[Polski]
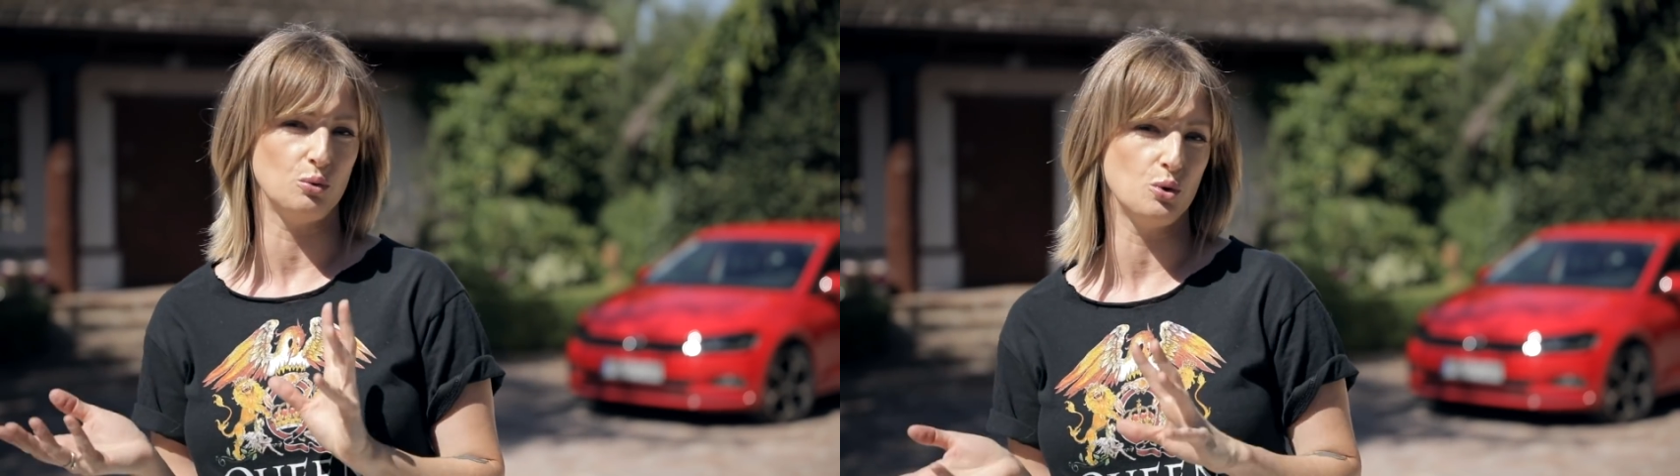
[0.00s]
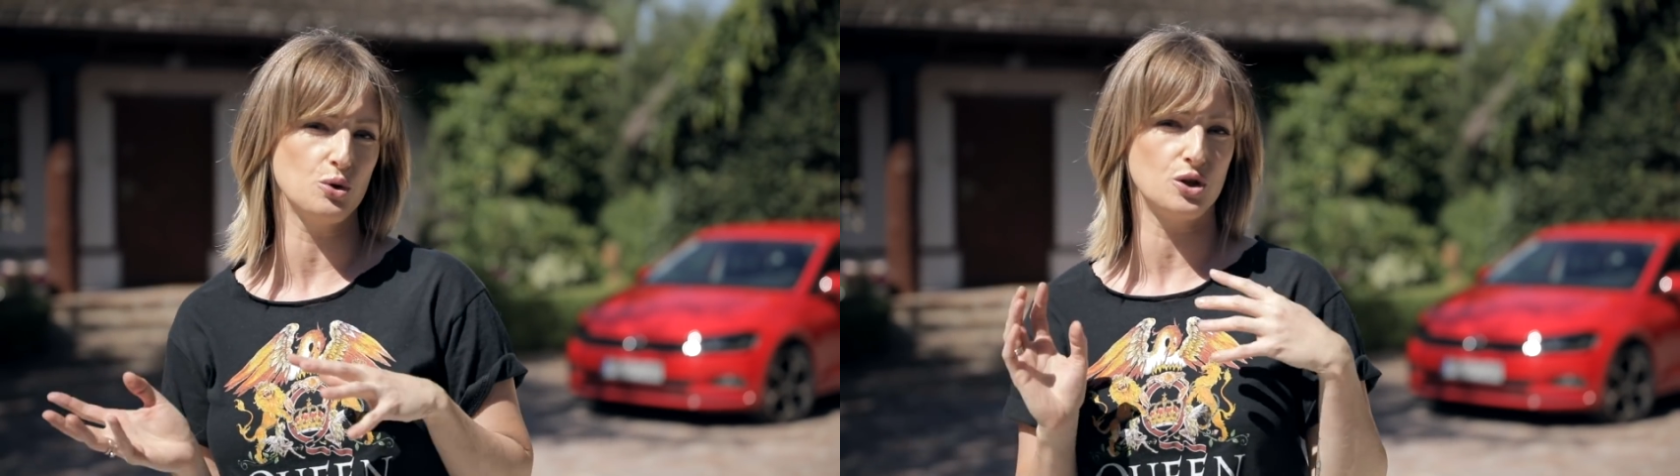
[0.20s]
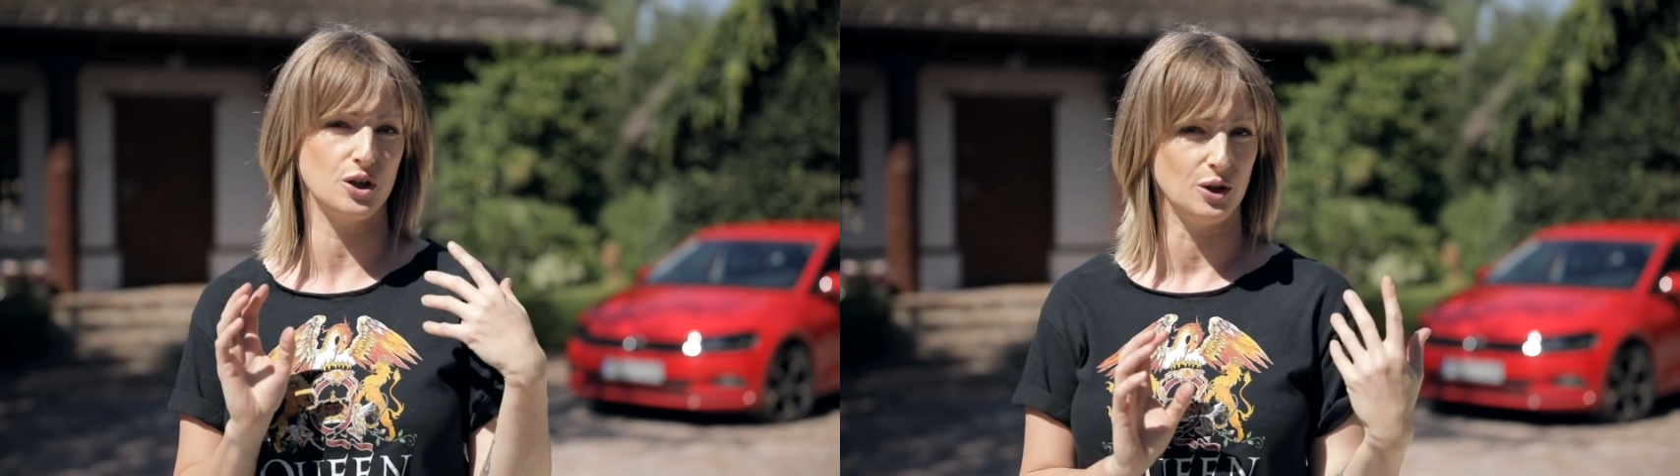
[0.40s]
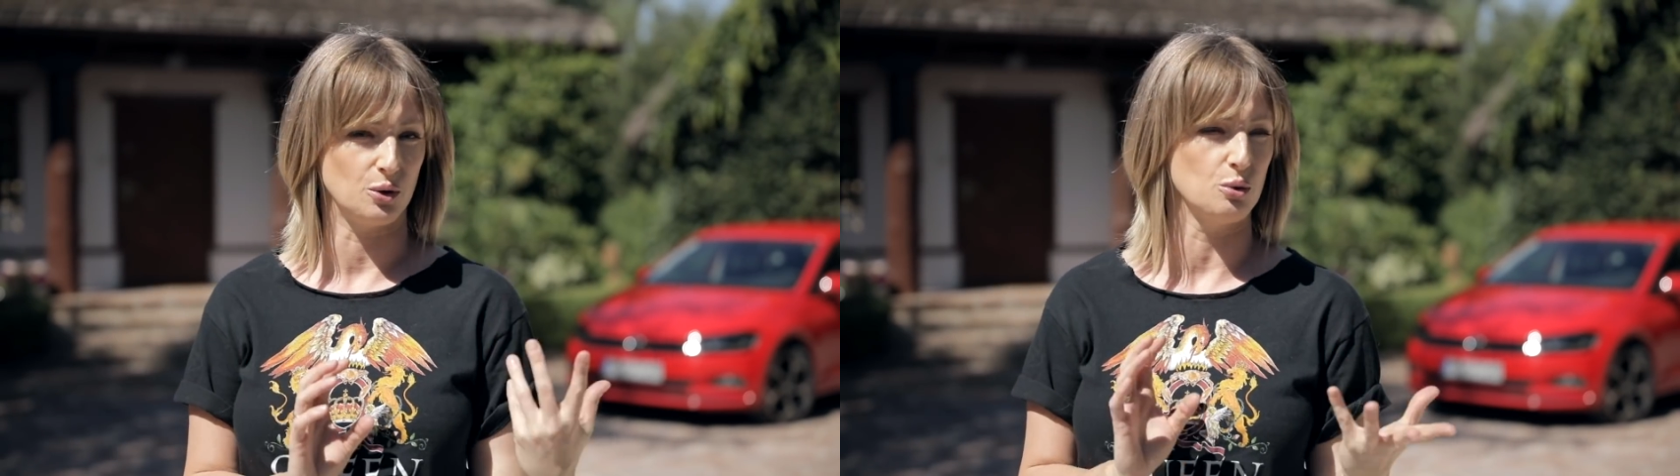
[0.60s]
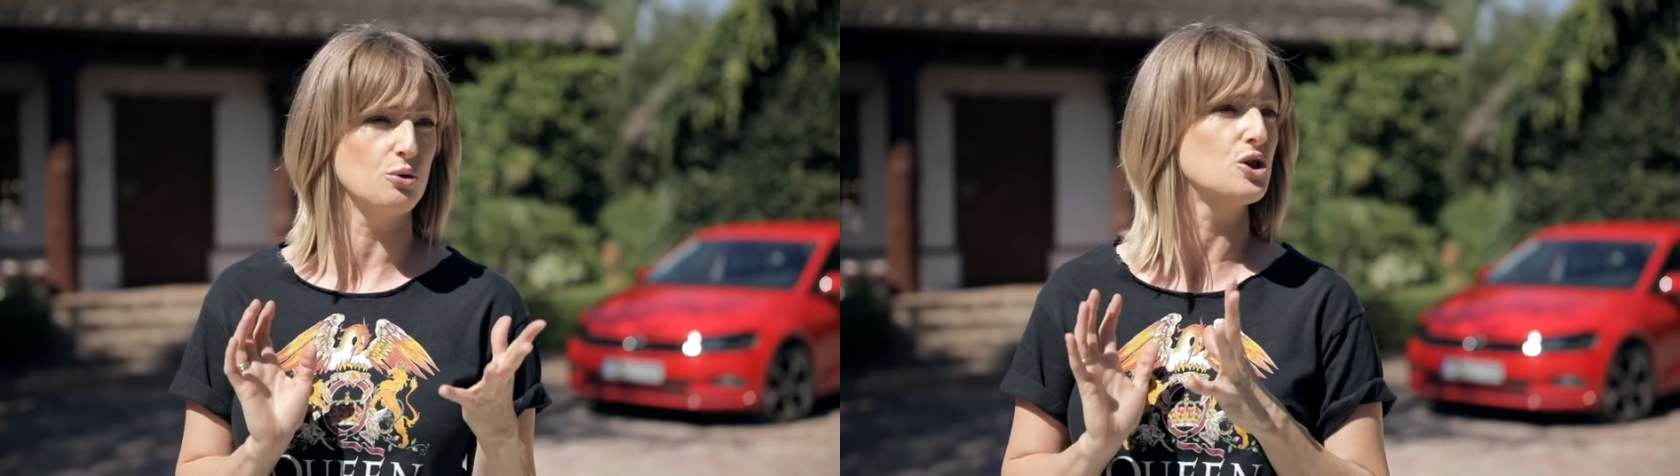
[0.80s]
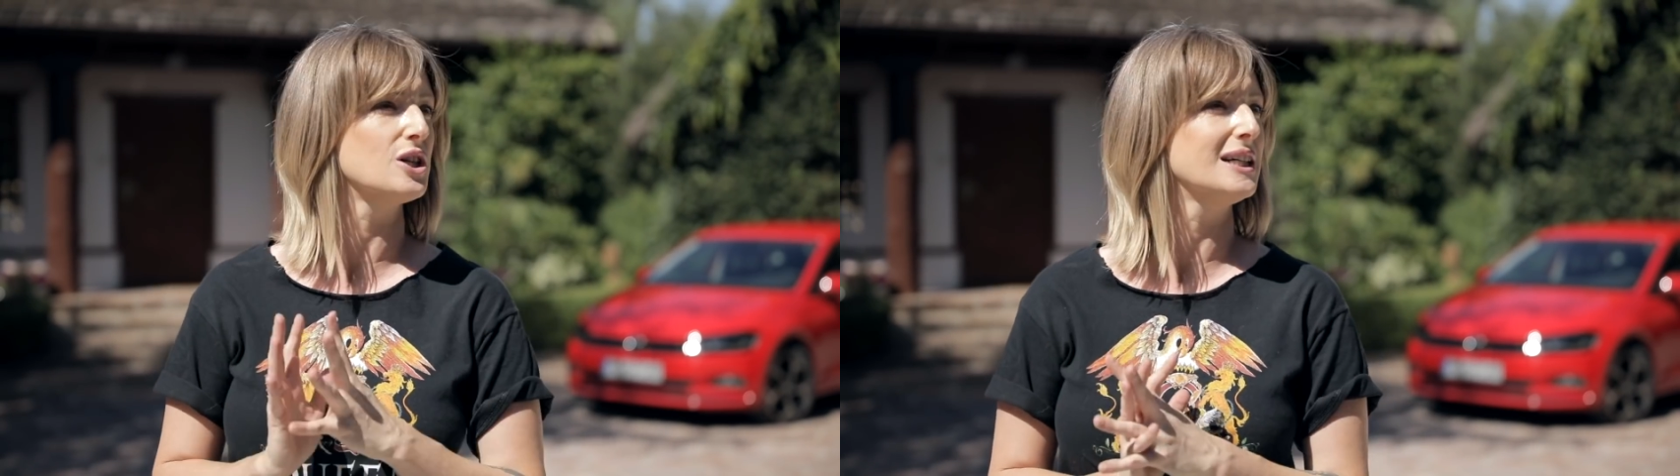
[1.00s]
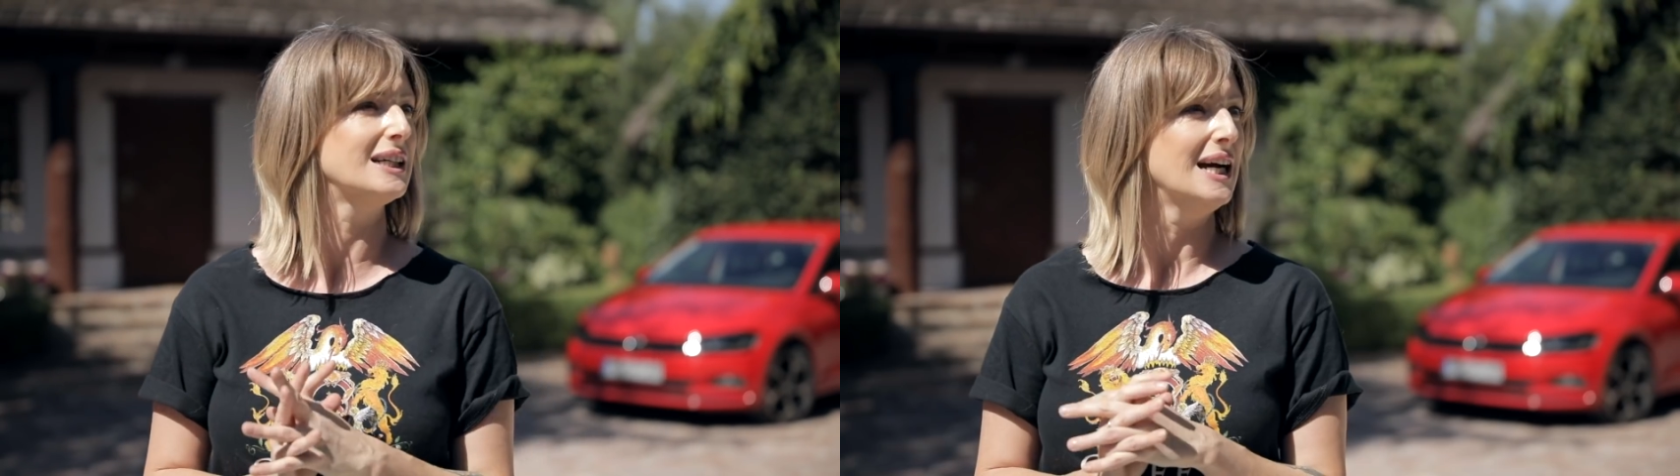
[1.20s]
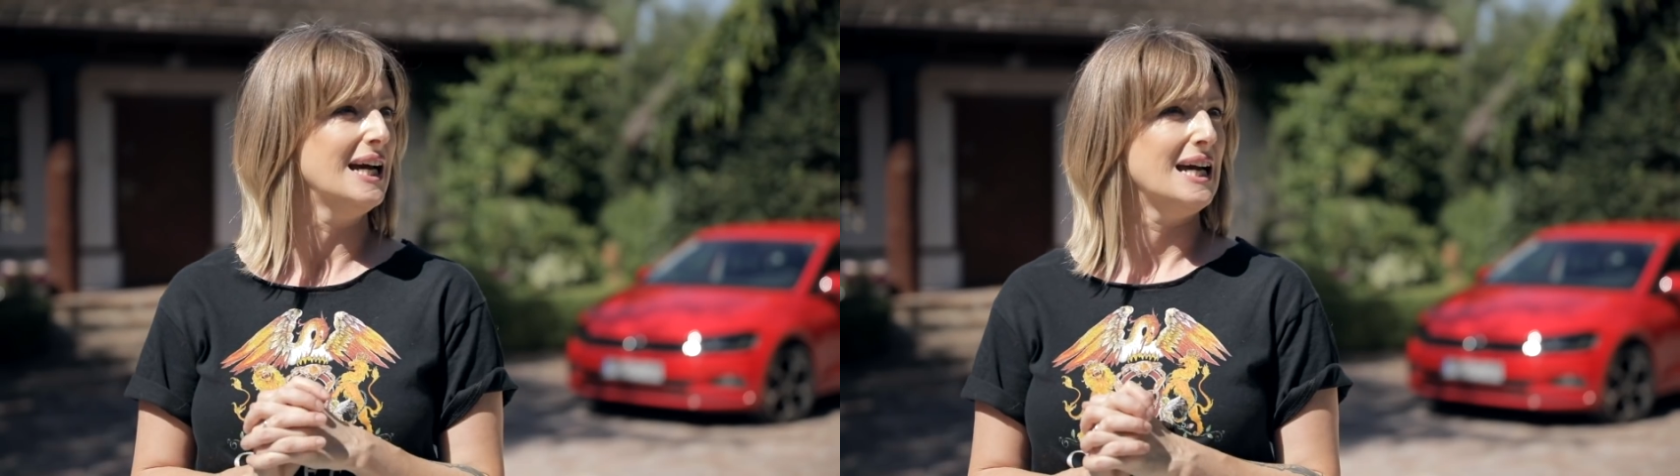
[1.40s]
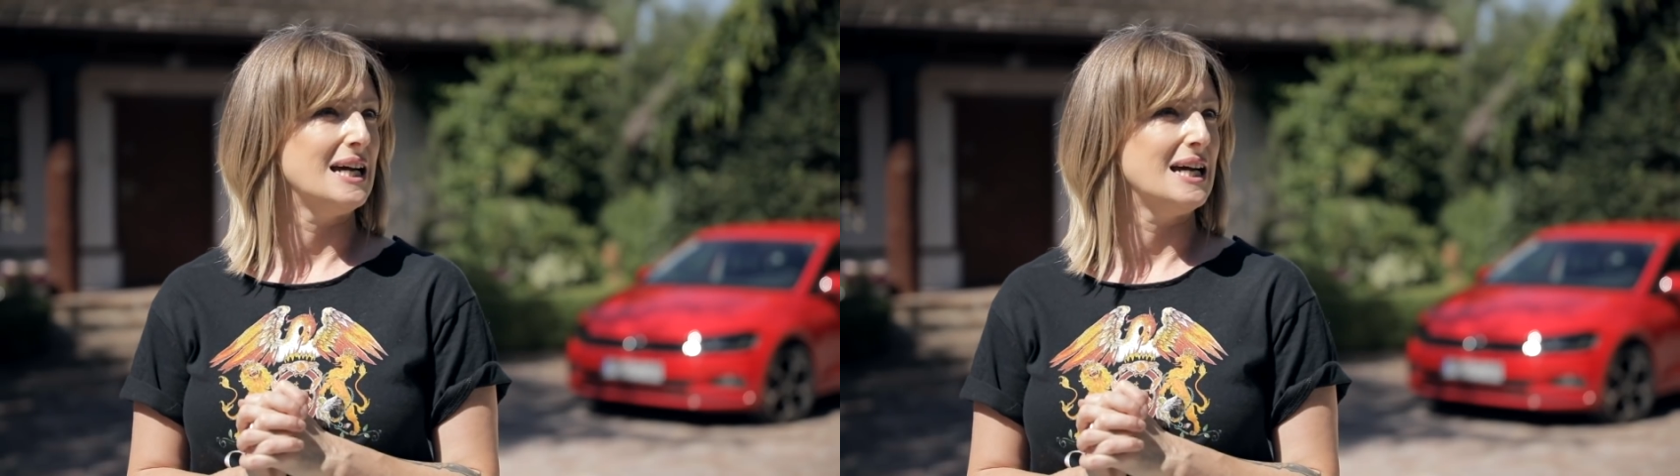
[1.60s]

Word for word: dłuższych i krótszych.